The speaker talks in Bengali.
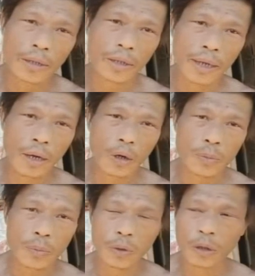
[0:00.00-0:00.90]
আইছি
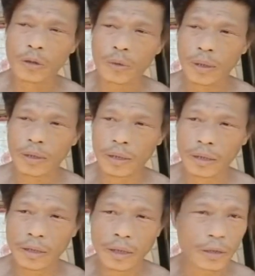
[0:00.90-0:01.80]
কাগজপত্র সব আছে
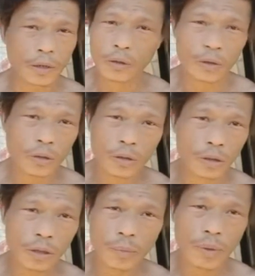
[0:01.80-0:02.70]
যে
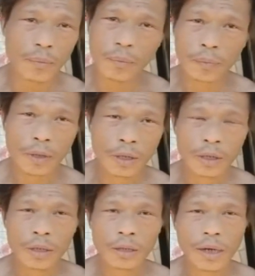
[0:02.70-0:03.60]
সিপিএম
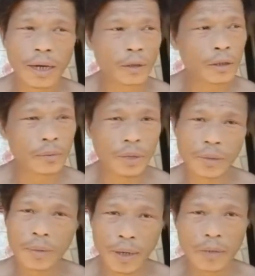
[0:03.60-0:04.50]
এলে যে
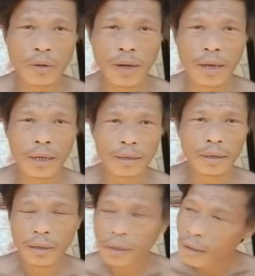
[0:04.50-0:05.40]
বিজেপি ফাঁস হইলে
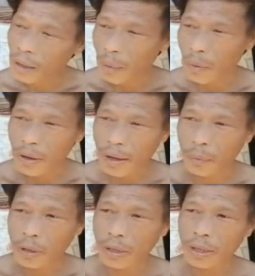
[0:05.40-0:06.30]
আমার নাম
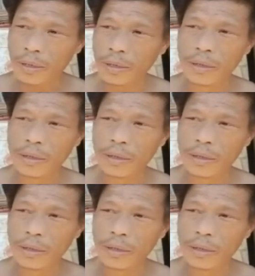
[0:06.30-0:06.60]
হয়েছে